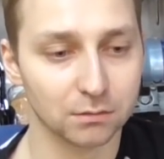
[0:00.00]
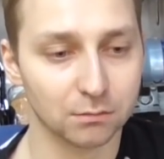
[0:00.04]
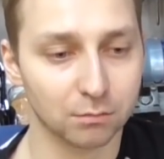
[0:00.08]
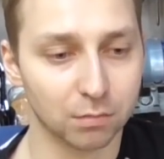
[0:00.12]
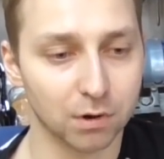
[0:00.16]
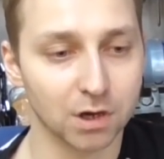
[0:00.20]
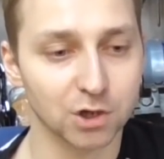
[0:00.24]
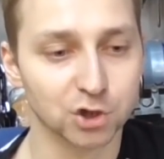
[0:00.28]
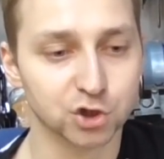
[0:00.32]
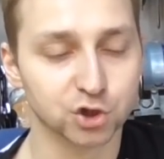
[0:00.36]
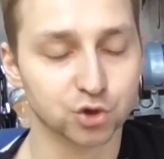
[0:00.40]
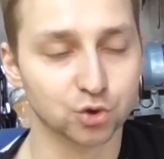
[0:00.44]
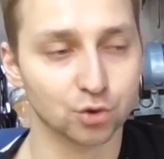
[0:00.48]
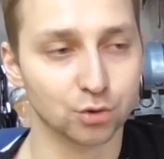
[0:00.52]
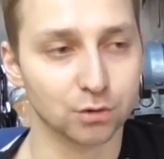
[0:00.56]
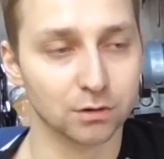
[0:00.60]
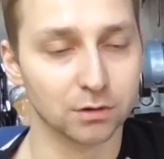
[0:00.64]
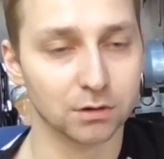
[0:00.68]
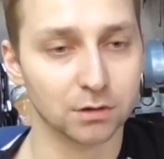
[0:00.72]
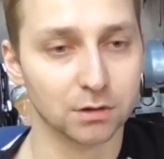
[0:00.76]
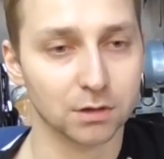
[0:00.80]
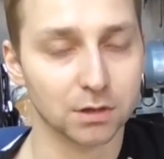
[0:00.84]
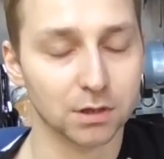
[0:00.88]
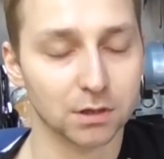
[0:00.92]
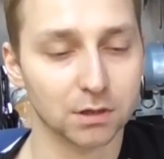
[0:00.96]

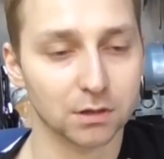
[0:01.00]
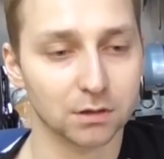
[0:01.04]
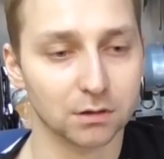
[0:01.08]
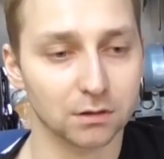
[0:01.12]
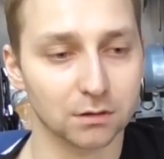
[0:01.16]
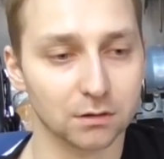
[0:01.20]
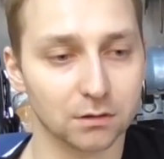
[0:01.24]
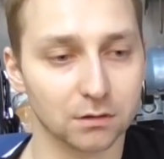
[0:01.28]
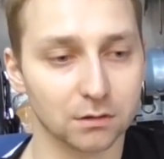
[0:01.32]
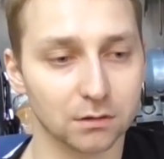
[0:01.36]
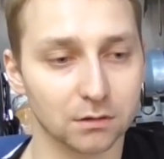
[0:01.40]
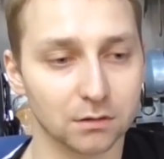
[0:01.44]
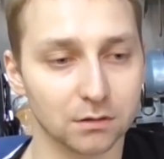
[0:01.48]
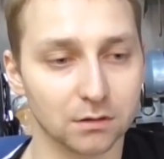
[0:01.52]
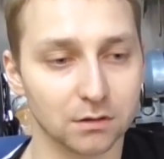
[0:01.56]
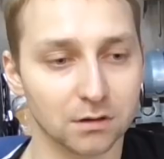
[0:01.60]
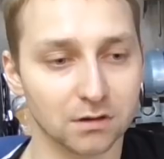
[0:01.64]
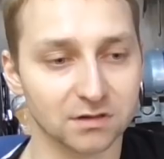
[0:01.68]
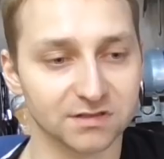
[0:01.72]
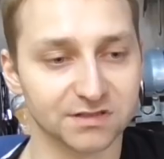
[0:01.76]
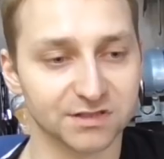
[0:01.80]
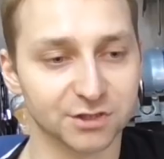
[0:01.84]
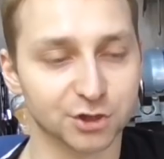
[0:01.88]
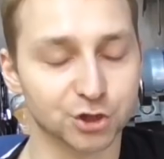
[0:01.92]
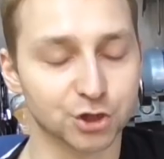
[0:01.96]
большое – э,
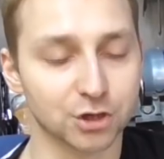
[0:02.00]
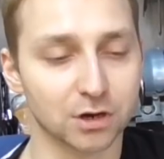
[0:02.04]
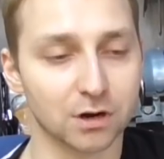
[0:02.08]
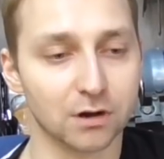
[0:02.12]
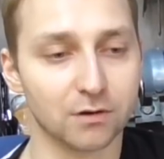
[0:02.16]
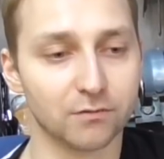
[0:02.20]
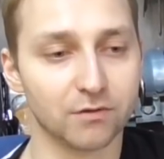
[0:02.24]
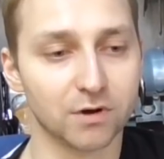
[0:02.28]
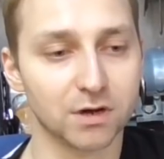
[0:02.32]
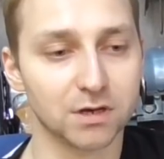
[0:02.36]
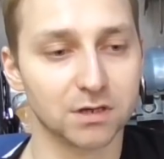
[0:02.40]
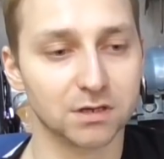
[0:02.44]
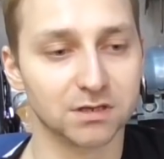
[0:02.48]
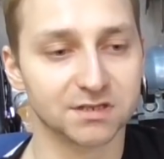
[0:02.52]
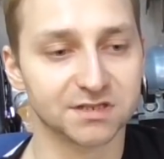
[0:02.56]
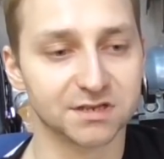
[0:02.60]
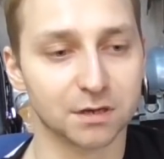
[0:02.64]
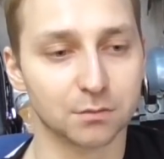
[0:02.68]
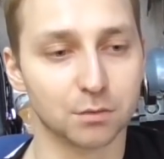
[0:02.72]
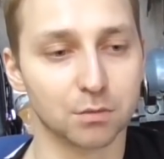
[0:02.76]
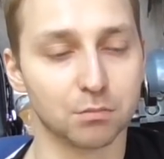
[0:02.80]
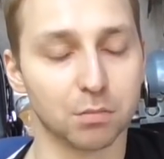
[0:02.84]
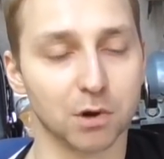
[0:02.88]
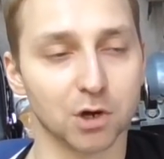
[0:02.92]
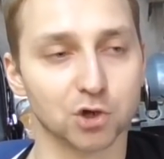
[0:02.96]
разочарование и
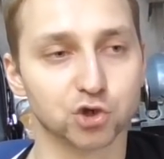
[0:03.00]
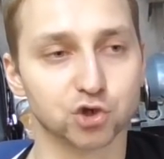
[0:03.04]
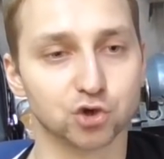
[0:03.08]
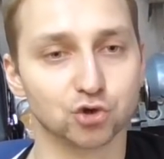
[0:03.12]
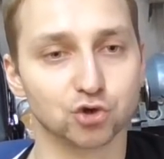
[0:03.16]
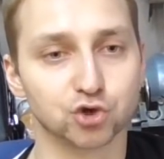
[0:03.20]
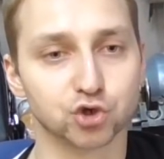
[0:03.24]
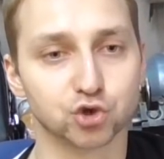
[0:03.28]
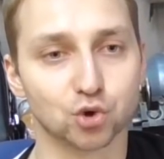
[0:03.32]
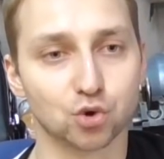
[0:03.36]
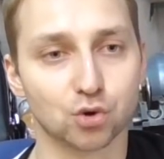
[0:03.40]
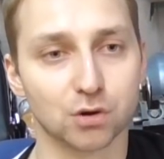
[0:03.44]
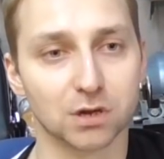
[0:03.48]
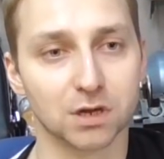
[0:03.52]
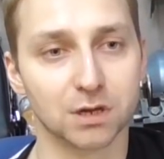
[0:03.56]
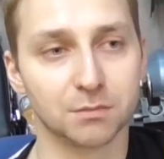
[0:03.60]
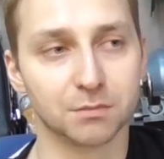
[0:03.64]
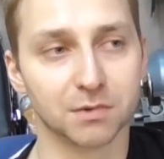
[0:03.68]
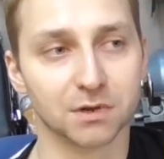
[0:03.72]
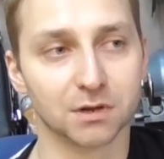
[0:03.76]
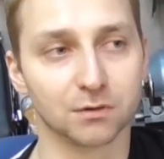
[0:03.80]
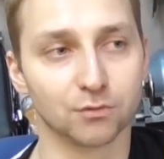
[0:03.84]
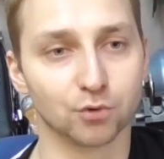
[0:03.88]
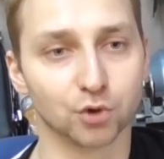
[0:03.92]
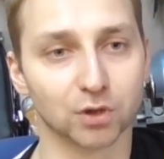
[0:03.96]
самый большой шок
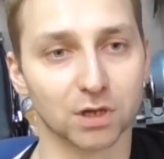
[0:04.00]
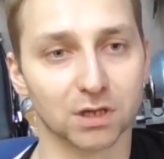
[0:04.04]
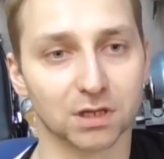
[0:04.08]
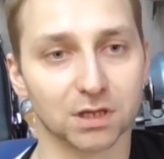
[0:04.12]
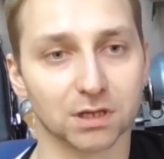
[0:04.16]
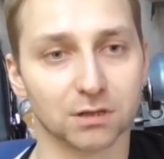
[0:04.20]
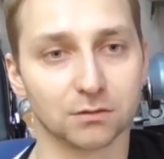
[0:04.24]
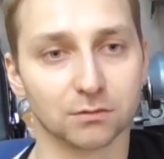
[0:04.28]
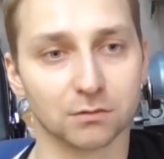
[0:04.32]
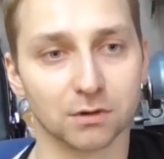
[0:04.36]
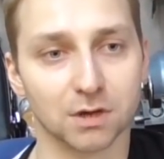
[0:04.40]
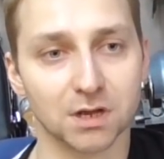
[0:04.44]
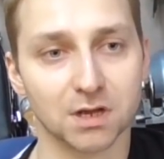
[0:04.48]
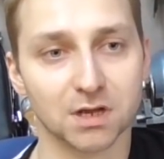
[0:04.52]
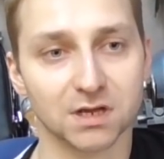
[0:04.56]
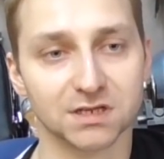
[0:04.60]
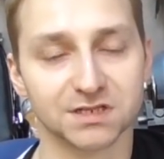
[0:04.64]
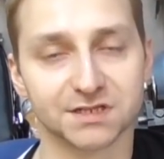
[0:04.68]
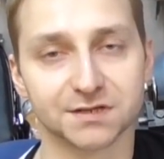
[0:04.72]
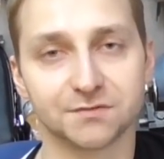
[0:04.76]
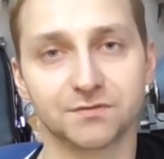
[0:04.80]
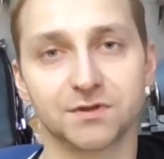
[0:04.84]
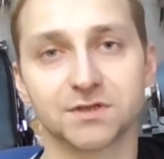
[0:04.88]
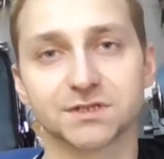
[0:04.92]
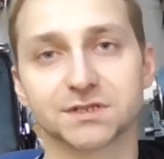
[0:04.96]
именно вот от этого
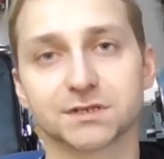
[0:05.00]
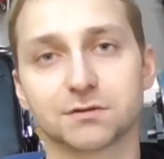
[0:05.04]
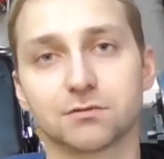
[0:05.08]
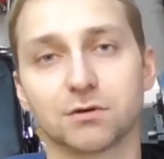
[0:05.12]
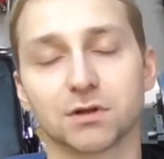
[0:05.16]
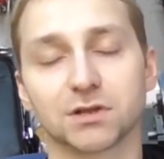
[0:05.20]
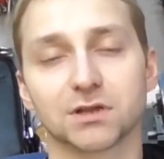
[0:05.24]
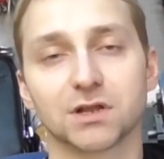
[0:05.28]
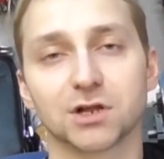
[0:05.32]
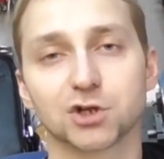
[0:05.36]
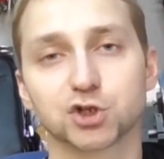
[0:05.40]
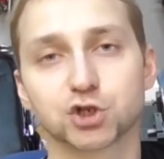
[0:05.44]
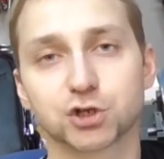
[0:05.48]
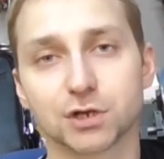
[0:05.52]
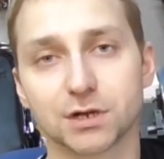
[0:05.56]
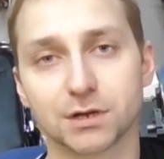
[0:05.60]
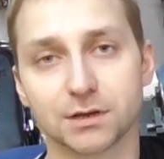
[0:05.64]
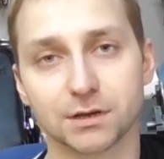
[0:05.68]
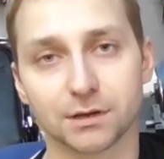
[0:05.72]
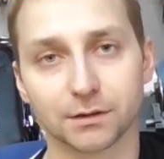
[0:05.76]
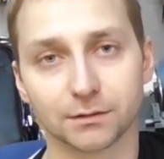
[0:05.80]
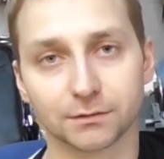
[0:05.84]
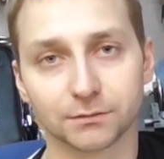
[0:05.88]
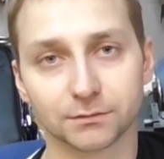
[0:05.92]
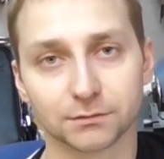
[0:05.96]
свинского
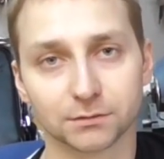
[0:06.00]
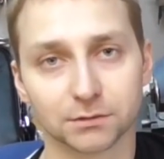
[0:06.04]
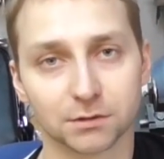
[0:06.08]
отношения,